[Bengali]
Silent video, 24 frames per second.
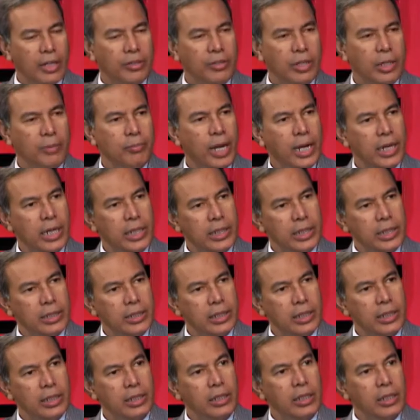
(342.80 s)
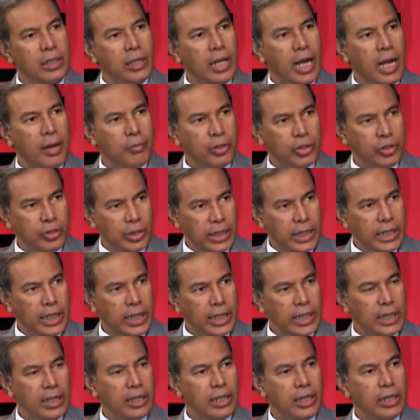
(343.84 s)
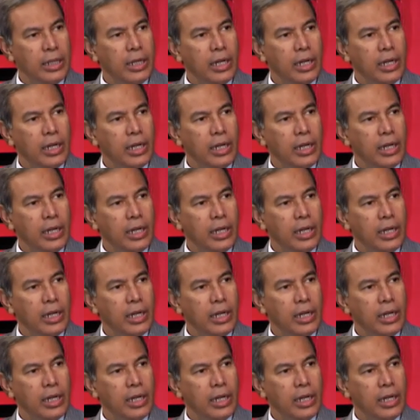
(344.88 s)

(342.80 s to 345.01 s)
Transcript: আসলে বাংলাদেশে আমরা যদি দেখি